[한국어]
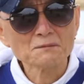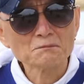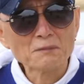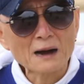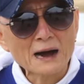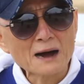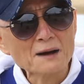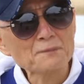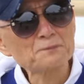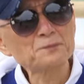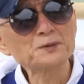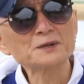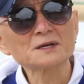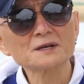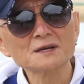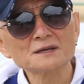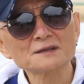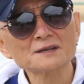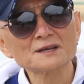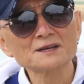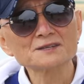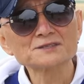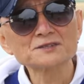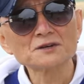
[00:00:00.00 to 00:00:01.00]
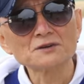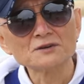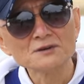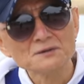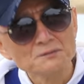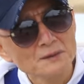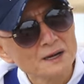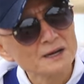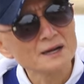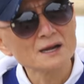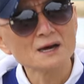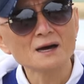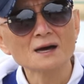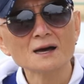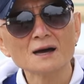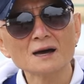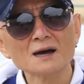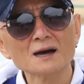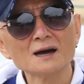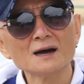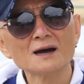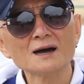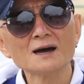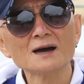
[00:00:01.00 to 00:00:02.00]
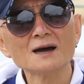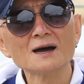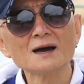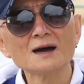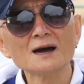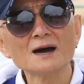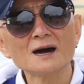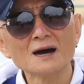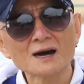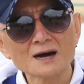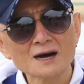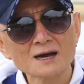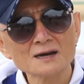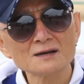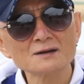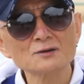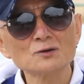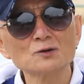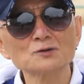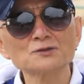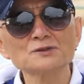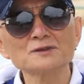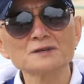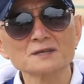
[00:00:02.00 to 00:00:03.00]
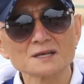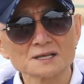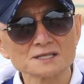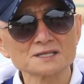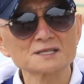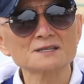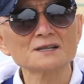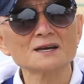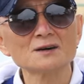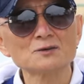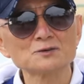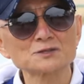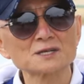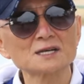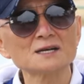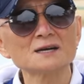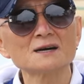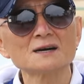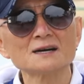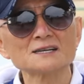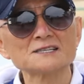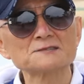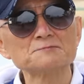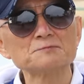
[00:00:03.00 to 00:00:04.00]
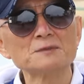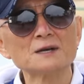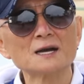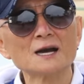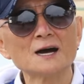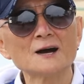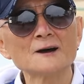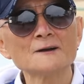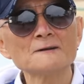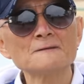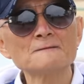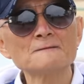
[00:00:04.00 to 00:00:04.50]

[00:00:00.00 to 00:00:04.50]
마필에 대해서 얼마나 알고들 계신다고 생각하십니까?